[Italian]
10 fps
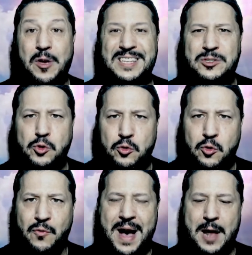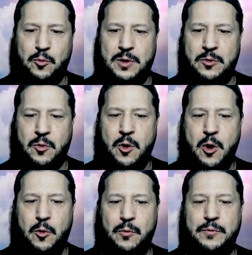che sottovalutano
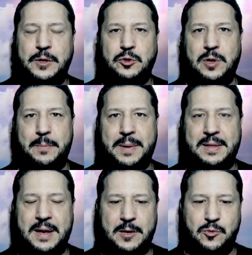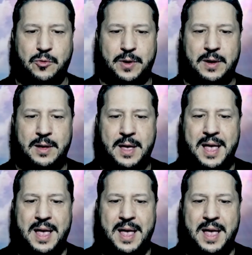l'ufficio del predicatore.